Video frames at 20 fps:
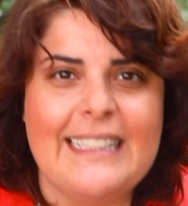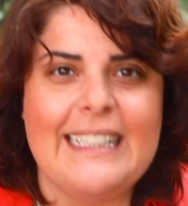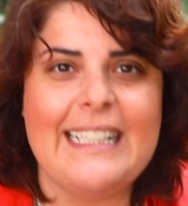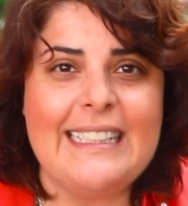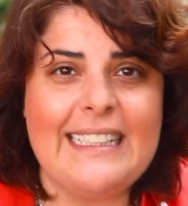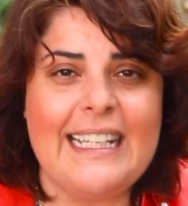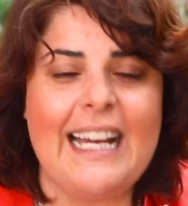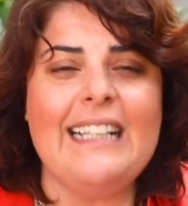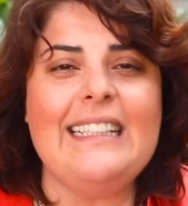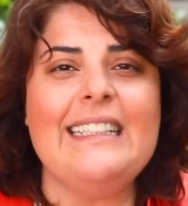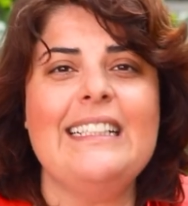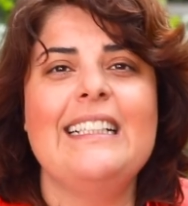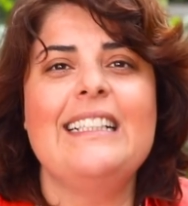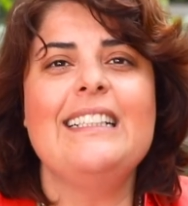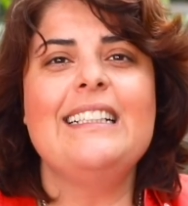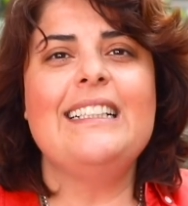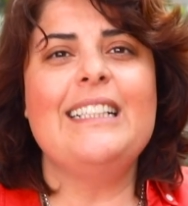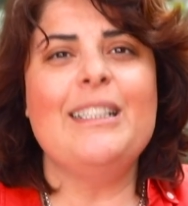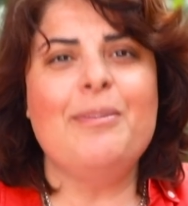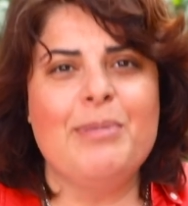Neden?
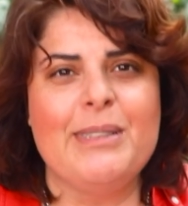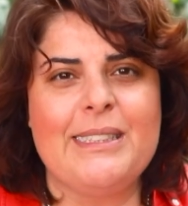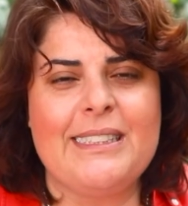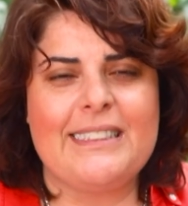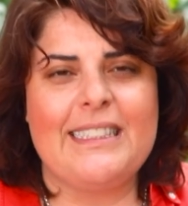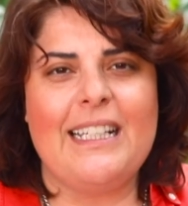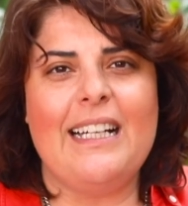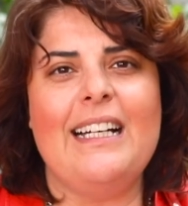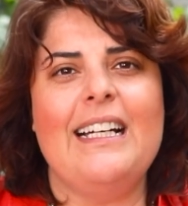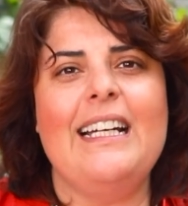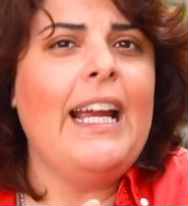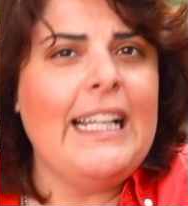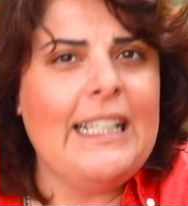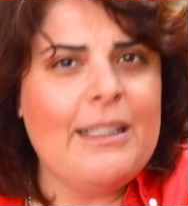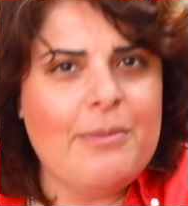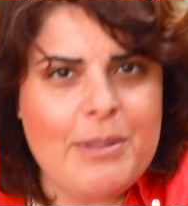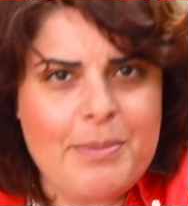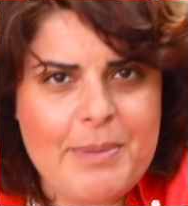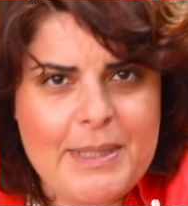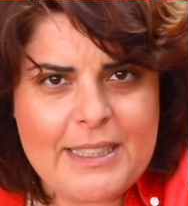Kıbrıs'ta
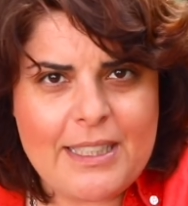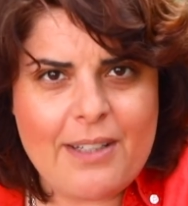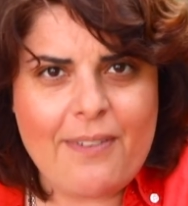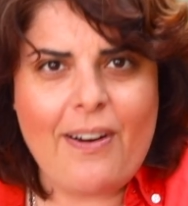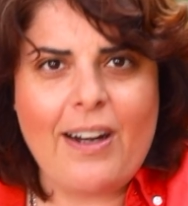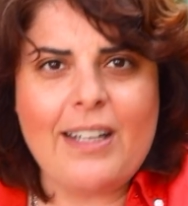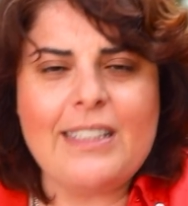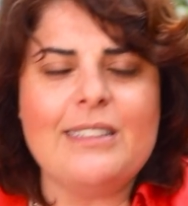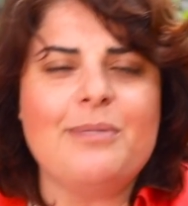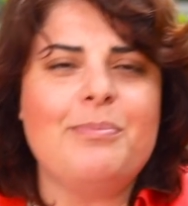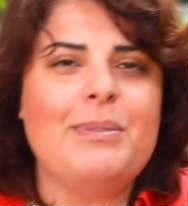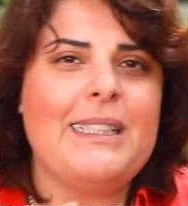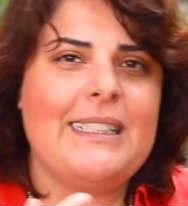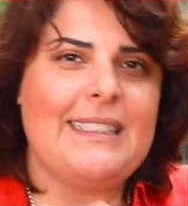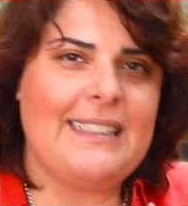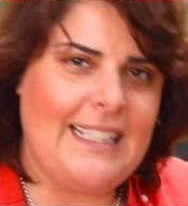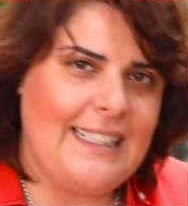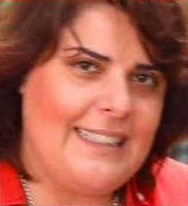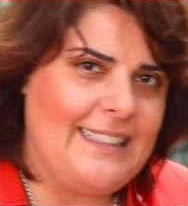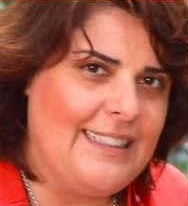hellimli bitta vardır, bir
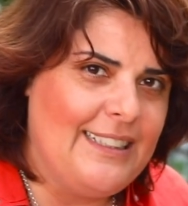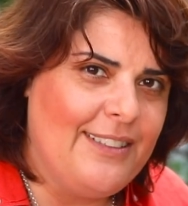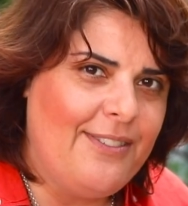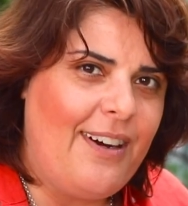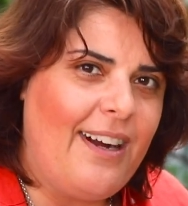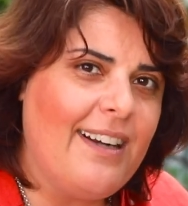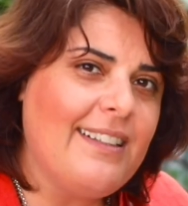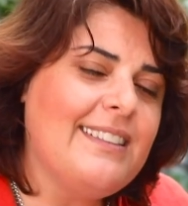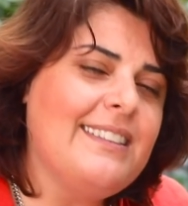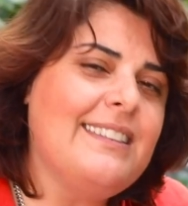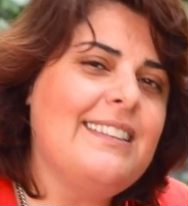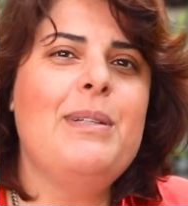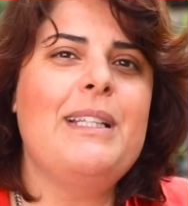de zeytinli vardır.